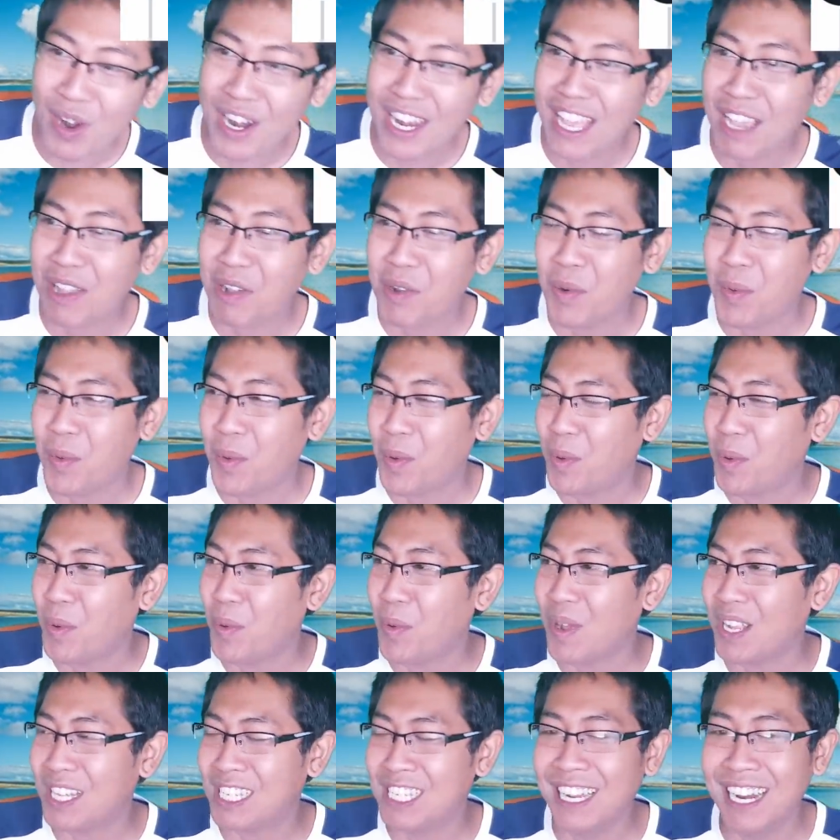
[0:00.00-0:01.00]
นเนี่ยกูกลั
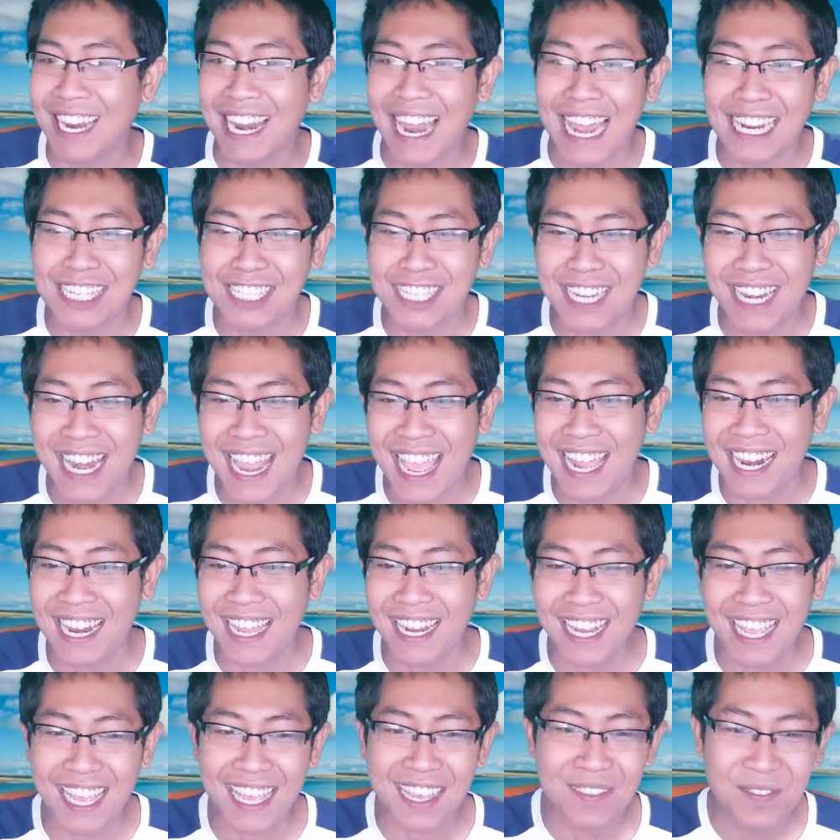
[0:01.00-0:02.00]
วชื่อลันช์แน่เลย
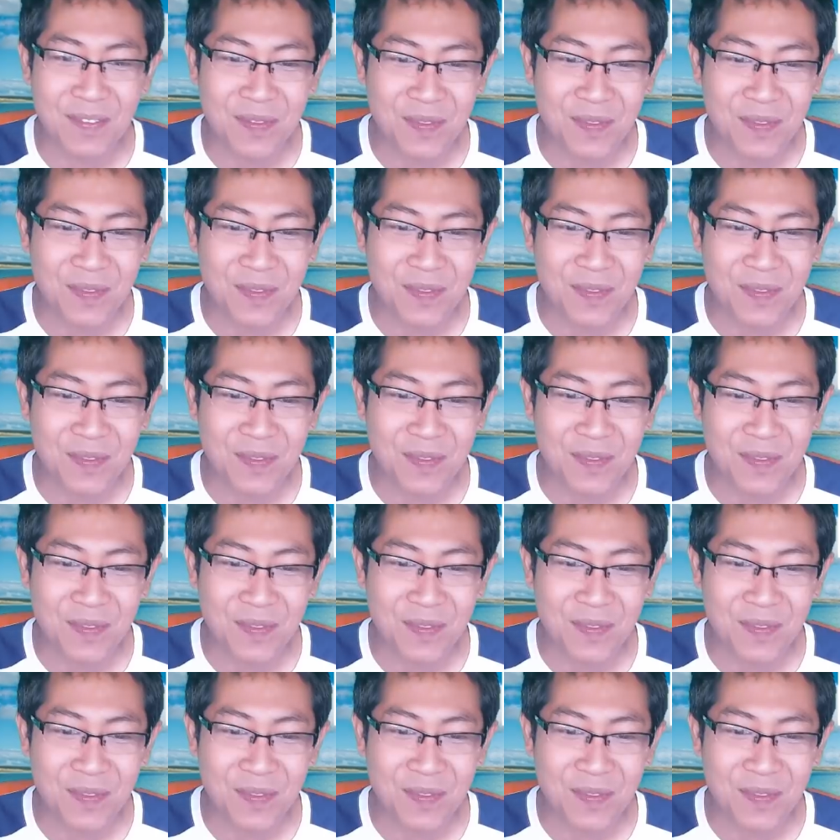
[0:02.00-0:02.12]
เนี่ย